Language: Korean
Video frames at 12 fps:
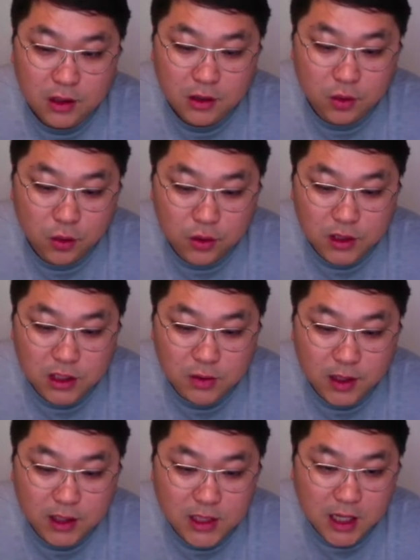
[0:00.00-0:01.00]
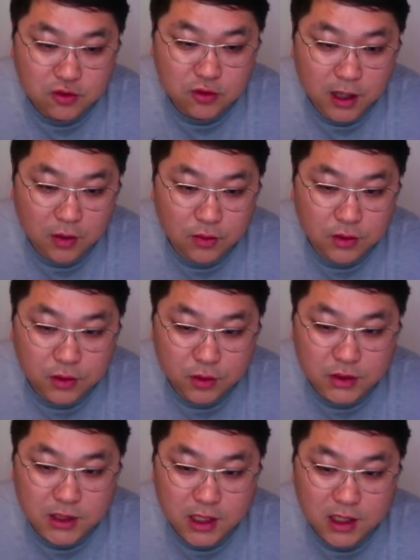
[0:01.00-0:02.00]
이런 기회에 자주 나오는 그런
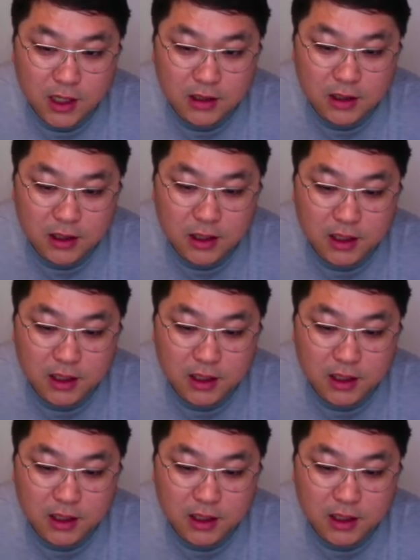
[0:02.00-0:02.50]
세일이 아니니까